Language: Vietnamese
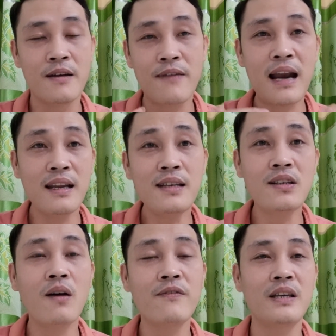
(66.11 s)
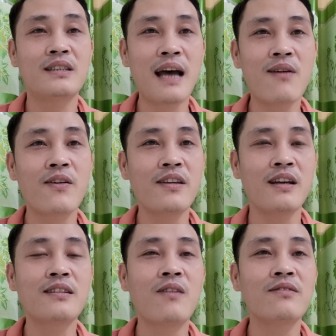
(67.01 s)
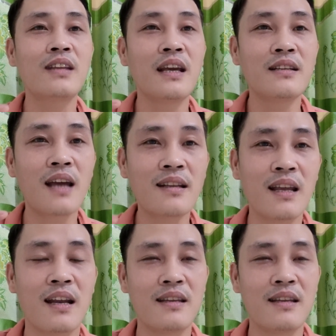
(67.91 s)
và lý do vì sao có những thông tin thất thiệt